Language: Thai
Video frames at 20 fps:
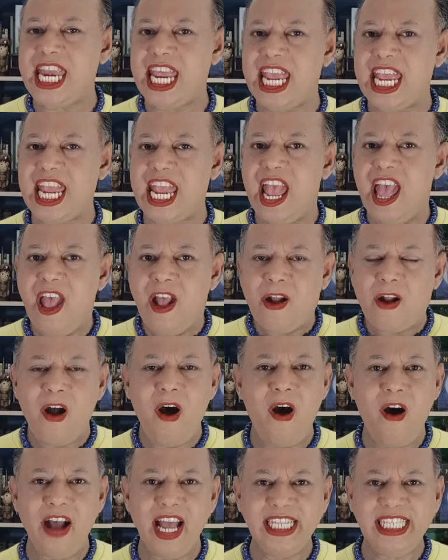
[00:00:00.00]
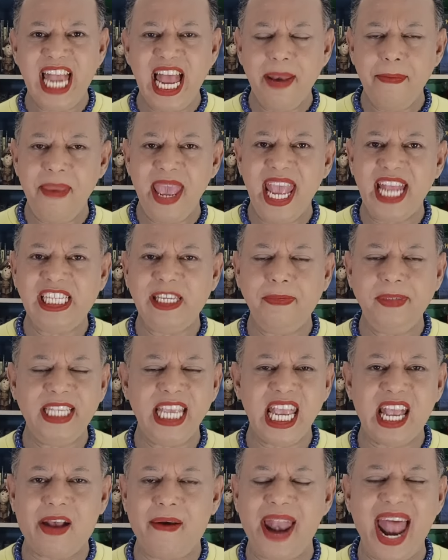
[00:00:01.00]
ดีๆ ของอาจารย์เบจิป
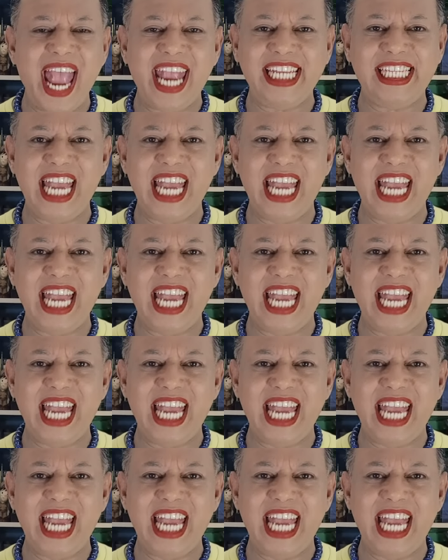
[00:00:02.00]
สี่ใคร